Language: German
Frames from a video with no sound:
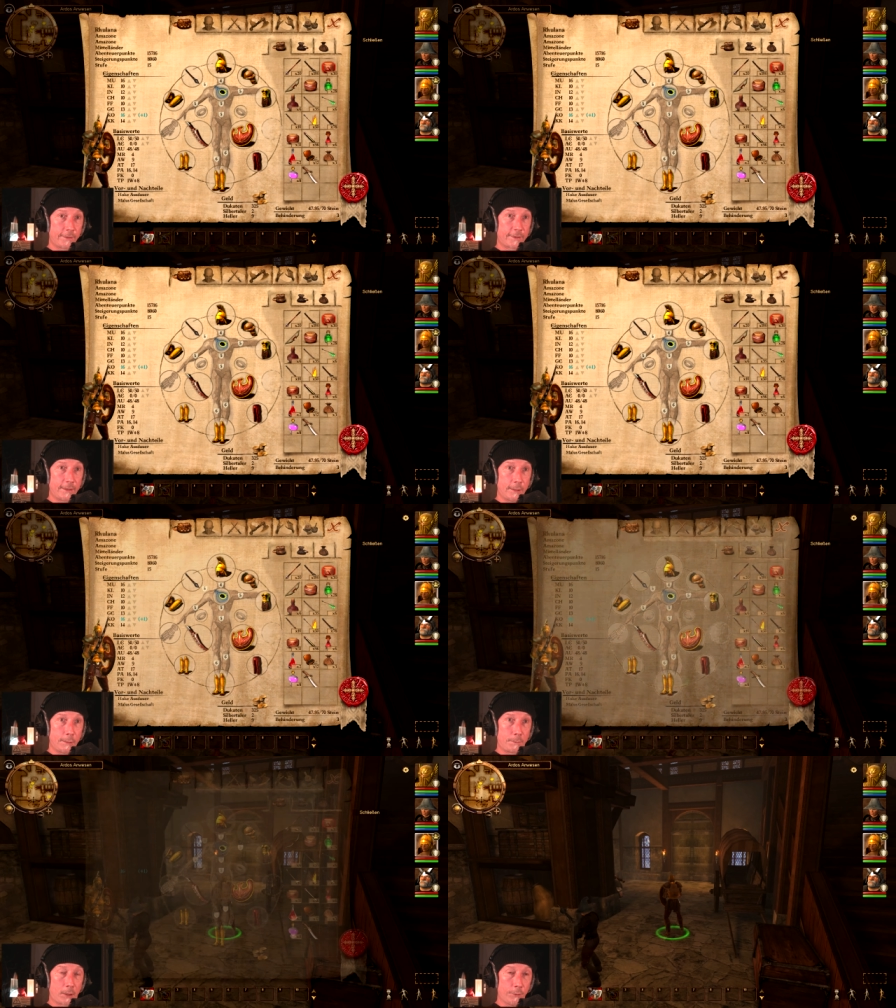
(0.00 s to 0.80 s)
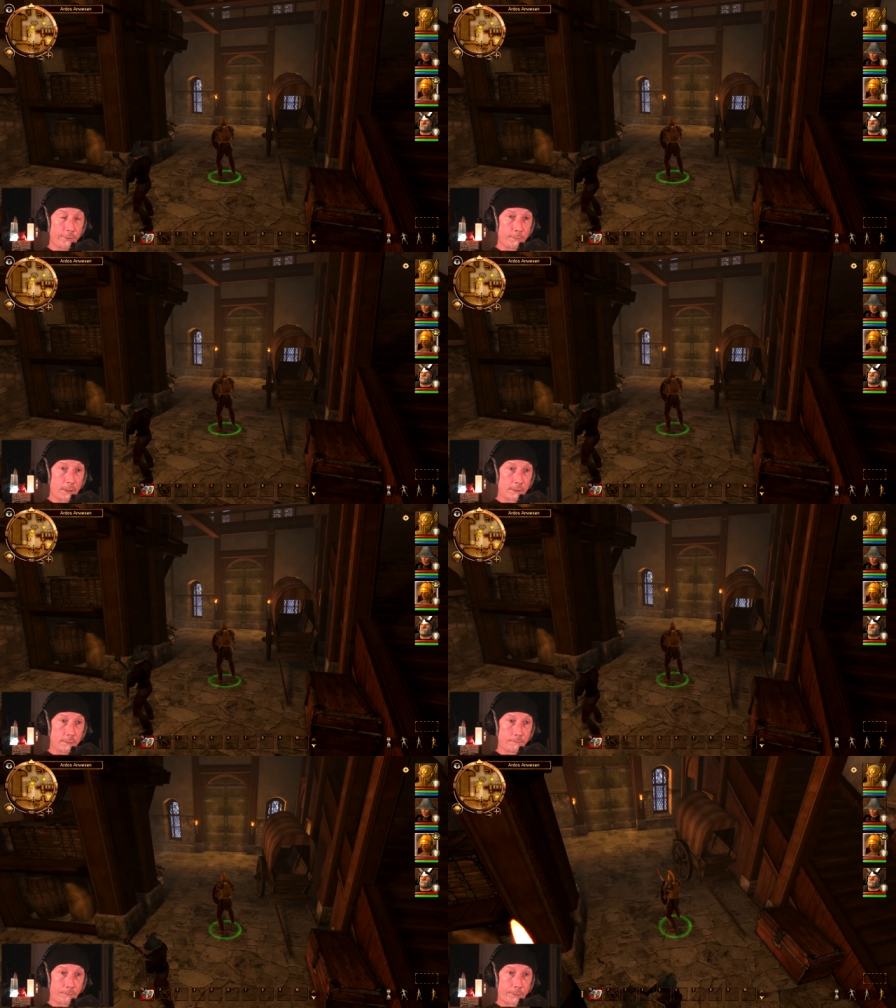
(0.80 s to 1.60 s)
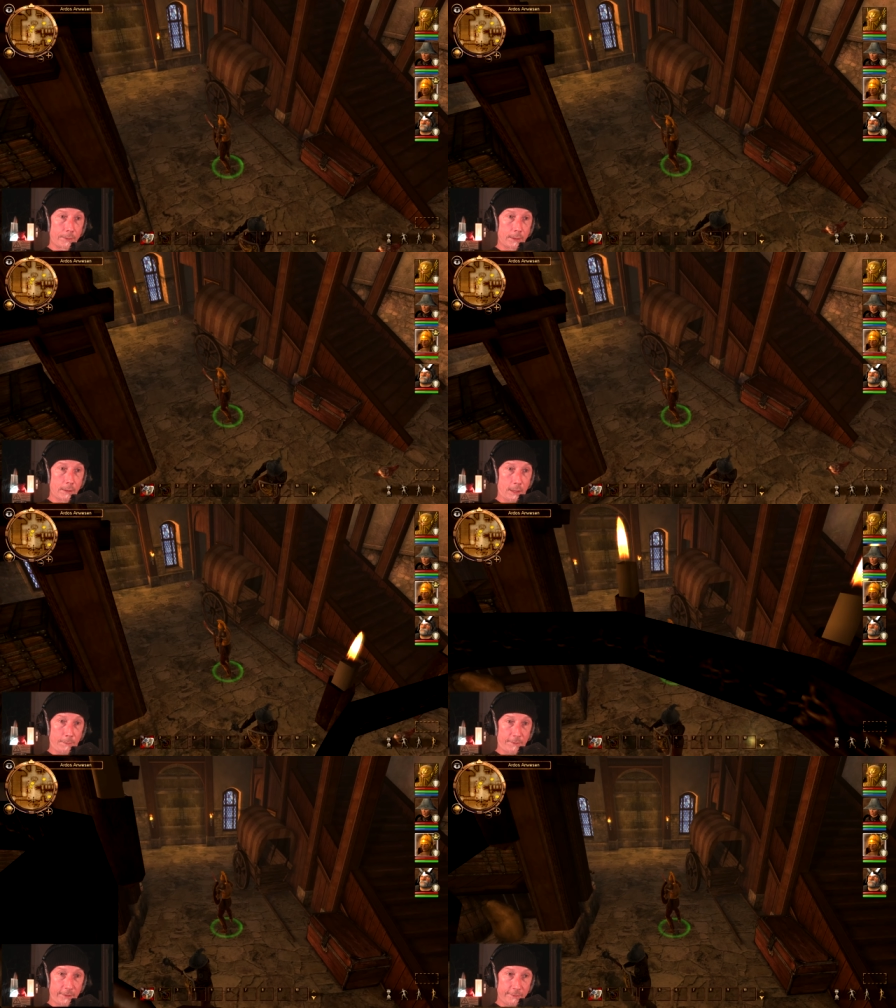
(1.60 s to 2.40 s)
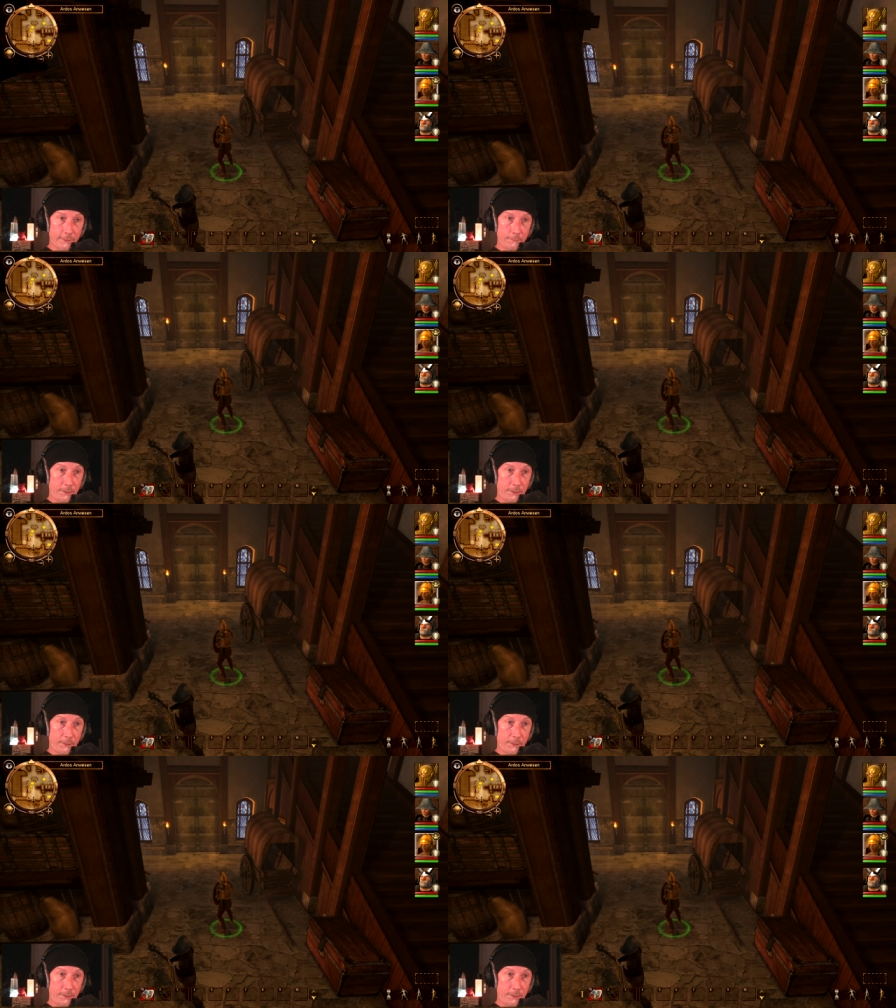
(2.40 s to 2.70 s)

jetzt gerne eine Pause machen. Aber weißt du,